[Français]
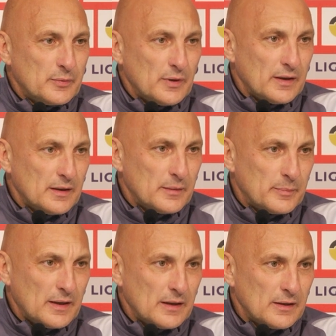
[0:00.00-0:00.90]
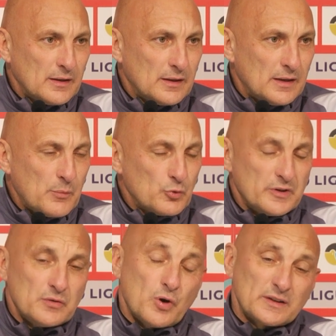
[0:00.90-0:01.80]
par, la
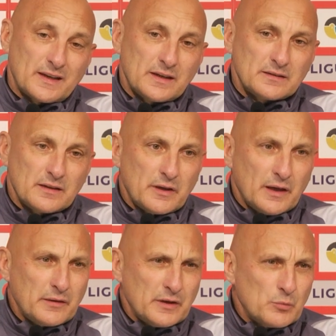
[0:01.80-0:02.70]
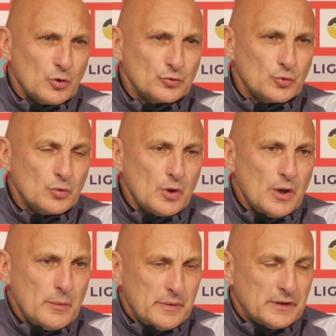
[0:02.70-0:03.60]
montée, voire 13 avec, Bordeaux,
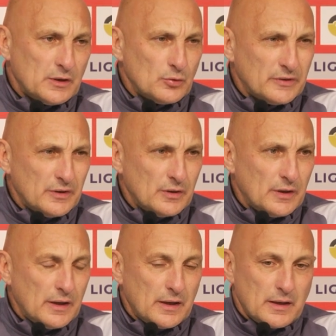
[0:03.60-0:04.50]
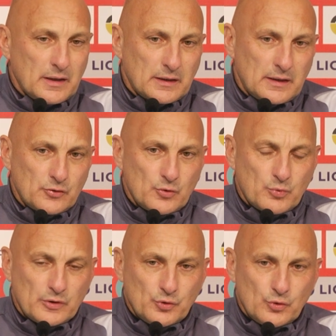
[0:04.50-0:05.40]
et qui comptent euh, quelques
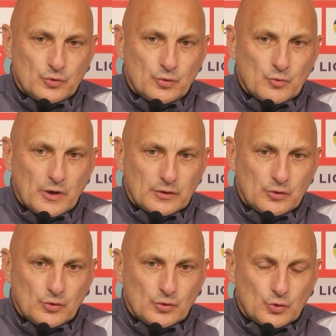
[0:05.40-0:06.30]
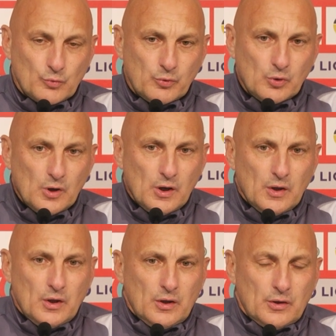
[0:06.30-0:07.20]
points de, moins que, que Pau.
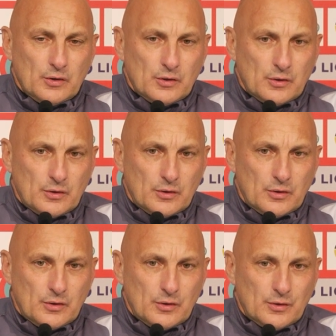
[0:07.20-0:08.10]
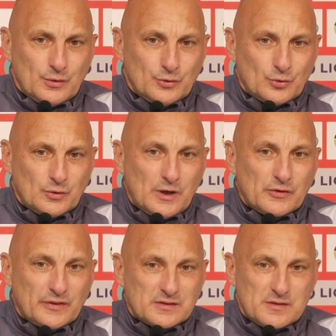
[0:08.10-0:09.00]
Euh, donc on a le
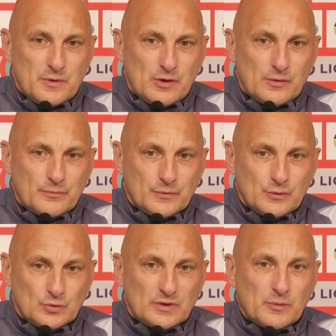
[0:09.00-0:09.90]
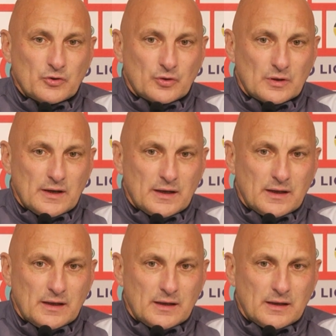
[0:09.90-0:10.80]
sentiment, notamment sur
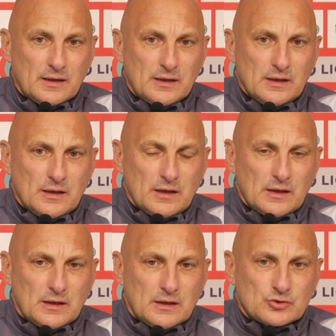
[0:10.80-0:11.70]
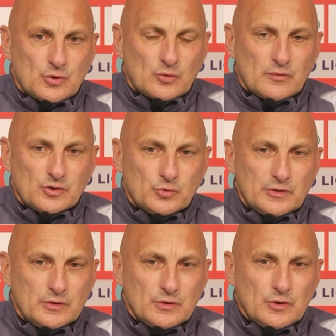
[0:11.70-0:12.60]
les... Là je crois qu'on va jouer
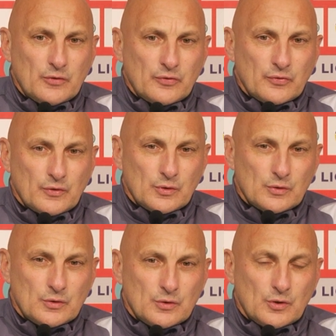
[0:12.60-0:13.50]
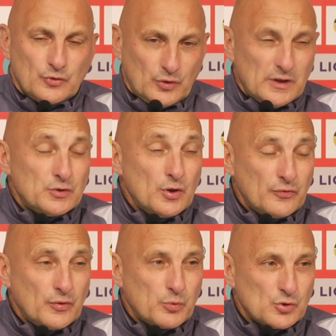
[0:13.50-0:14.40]
9, sur les
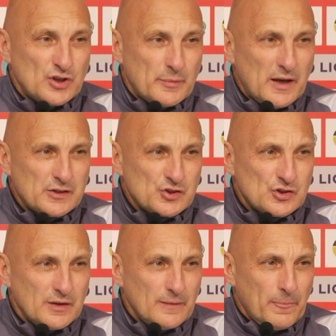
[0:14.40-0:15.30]
9 prochains matchs,